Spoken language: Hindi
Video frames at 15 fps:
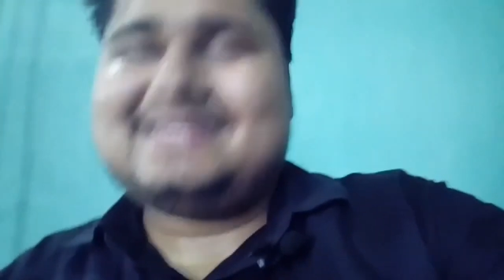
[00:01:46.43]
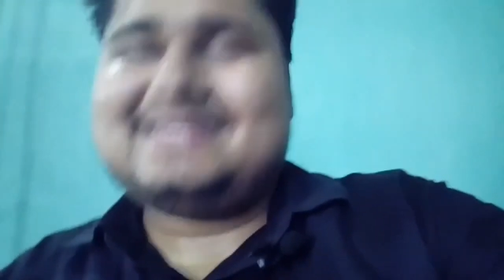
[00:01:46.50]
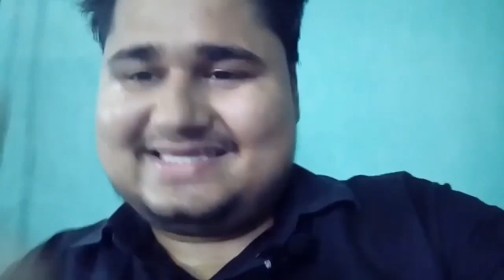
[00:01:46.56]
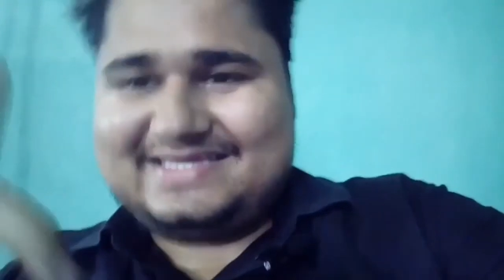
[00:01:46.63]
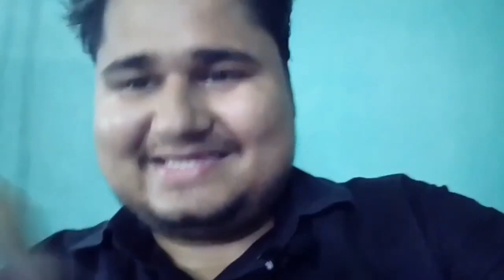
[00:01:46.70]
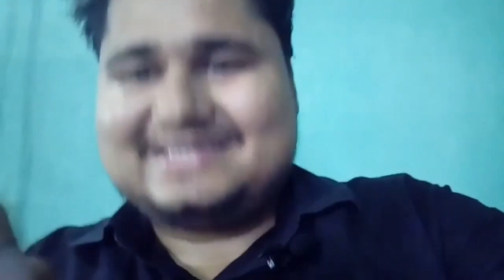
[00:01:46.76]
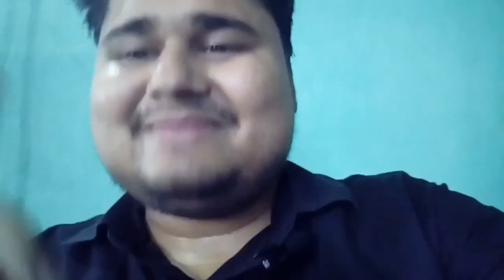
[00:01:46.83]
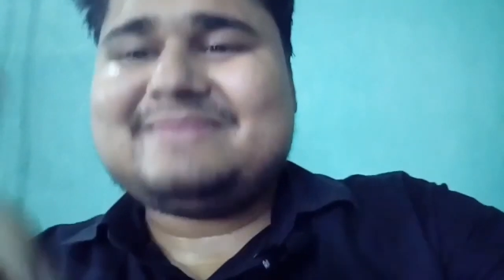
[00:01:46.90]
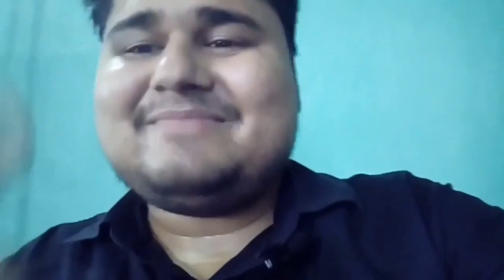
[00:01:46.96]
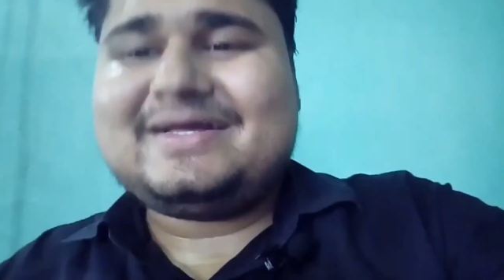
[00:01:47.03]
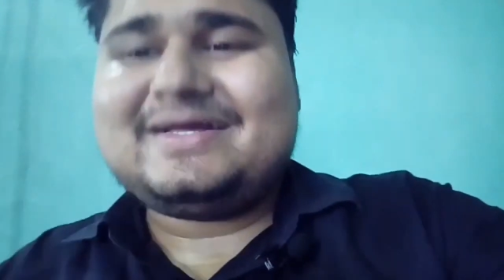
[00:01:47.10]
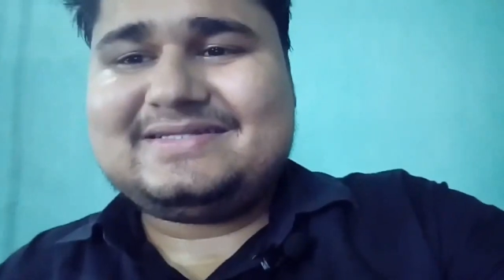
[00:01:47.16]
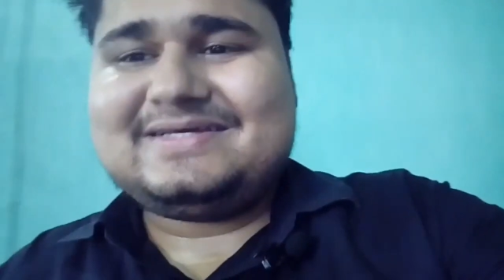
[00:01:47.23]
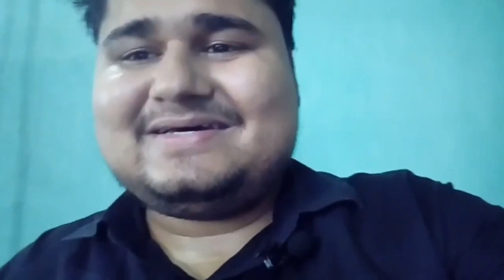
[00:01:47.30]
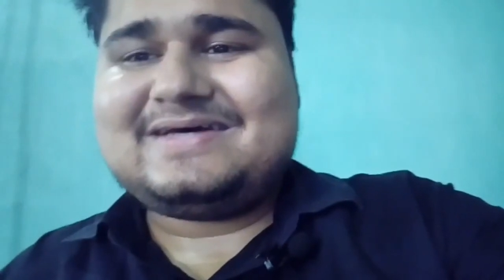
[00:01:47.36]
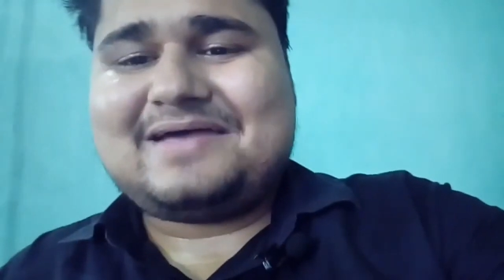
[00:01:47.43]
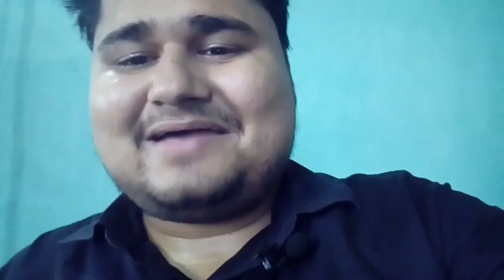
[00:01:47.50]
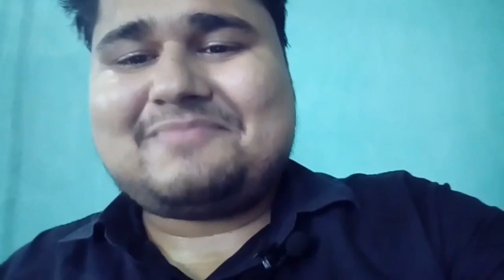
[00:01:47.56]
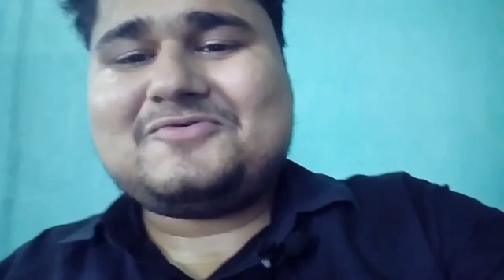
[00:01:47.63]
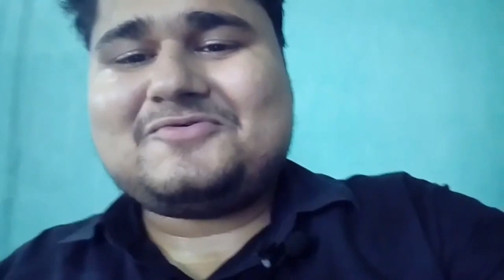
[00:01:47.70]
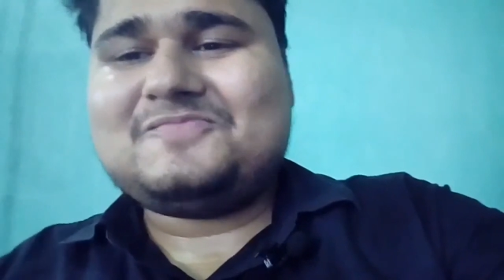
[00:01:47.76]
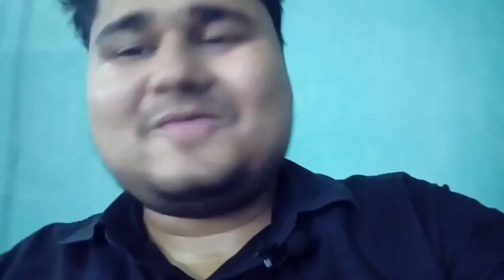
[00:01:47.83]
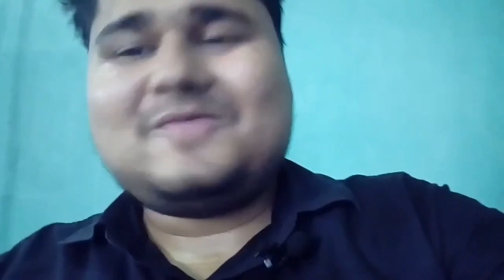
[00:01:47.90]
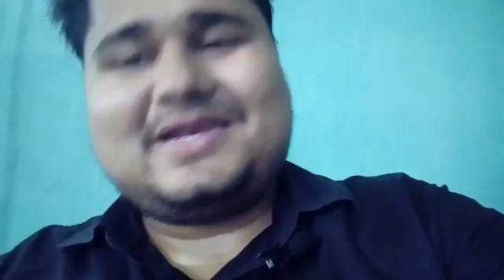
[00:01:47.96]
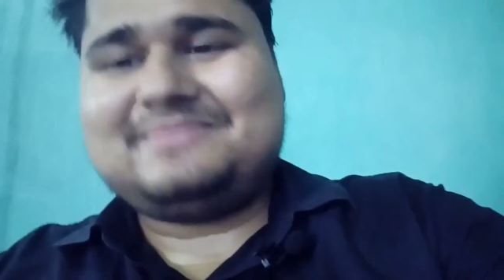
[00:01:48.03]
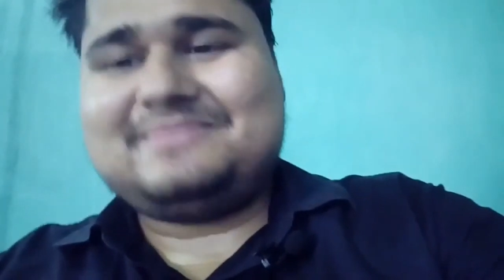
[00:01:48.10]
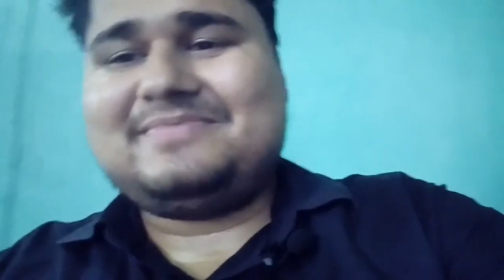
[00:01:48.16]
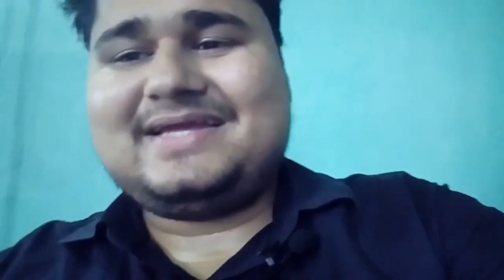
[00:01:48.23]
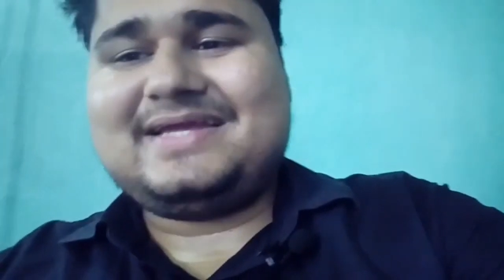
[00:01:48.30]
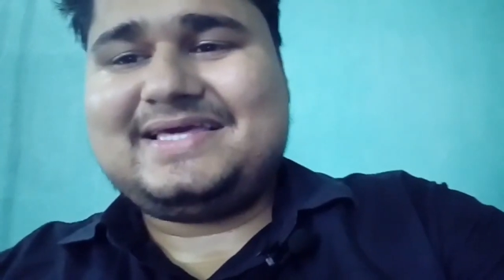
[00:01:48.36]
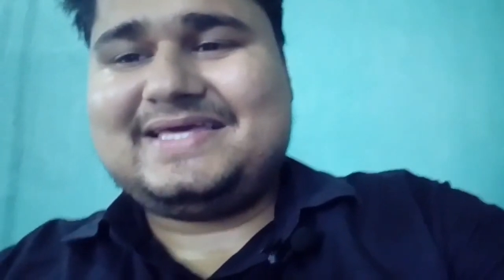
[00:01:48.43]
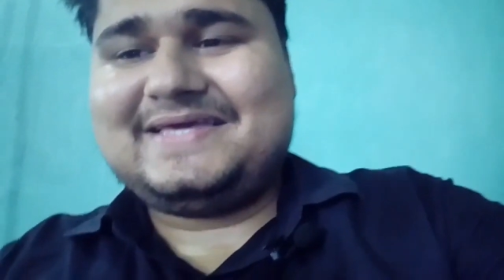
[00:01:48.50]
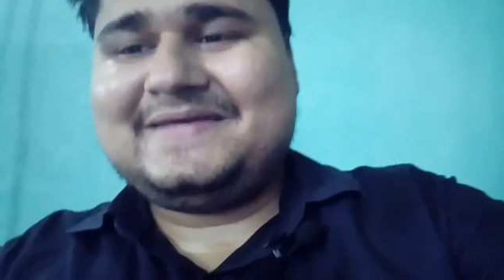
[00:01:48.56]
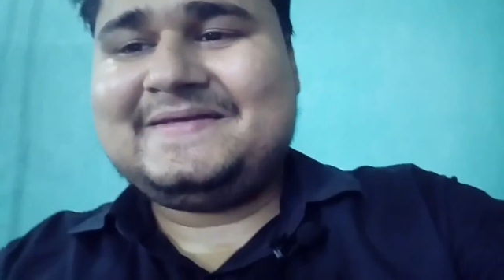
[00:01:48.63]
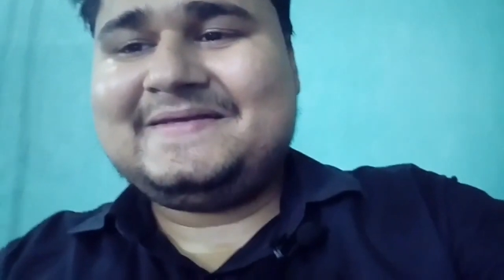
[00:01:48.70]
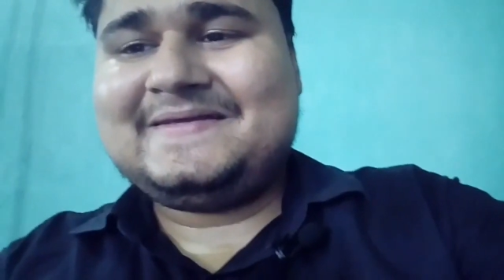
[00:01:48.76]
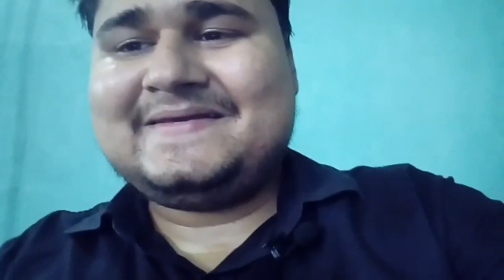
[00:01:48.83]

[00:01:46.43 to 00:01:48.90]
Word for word: देखिए ये बात आपको माननी पड़ेगी